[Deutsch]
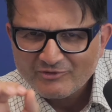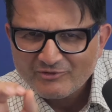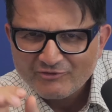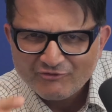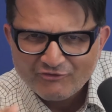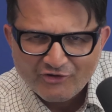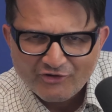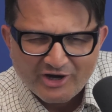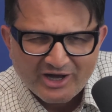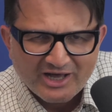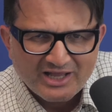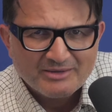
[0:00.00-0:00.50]

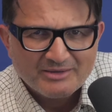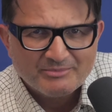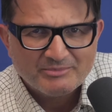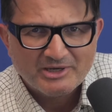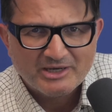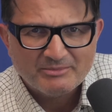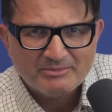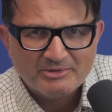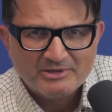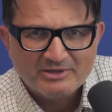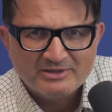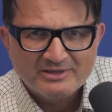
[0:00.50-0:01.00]
Vor allem
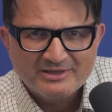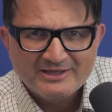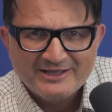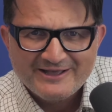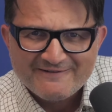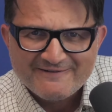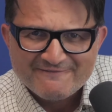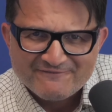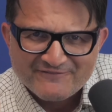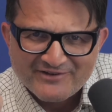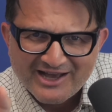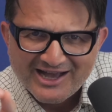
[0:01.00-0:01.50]
aber,
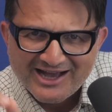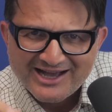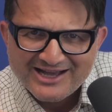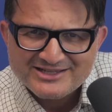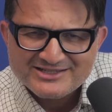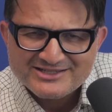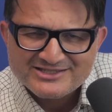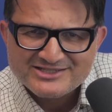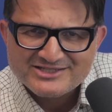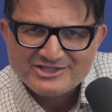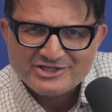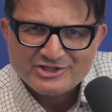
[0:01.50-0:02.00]
wer
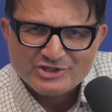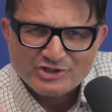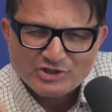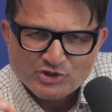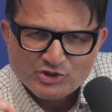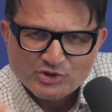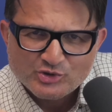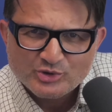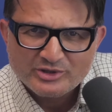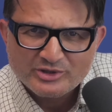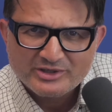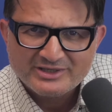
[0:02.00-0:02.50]
Angst
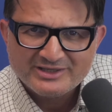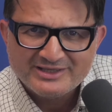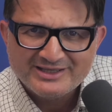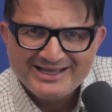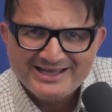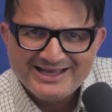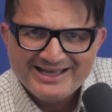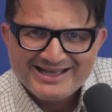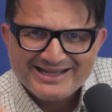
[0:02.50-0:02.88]
schürt,